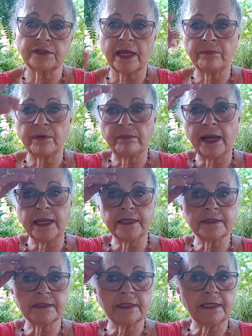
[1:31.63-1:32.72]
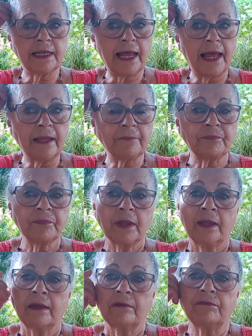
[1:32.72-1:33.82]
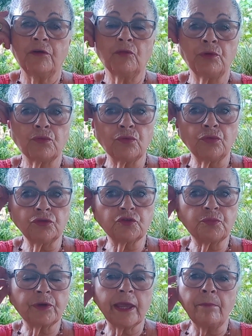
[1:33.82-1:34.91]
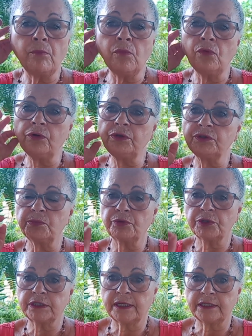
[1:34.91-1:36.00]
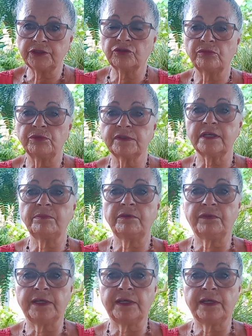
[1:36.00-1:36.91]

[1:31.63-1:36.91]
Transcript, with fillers: no Saiba Mais e ir lá ver o meu curso, porque é muito importante, como eu sempre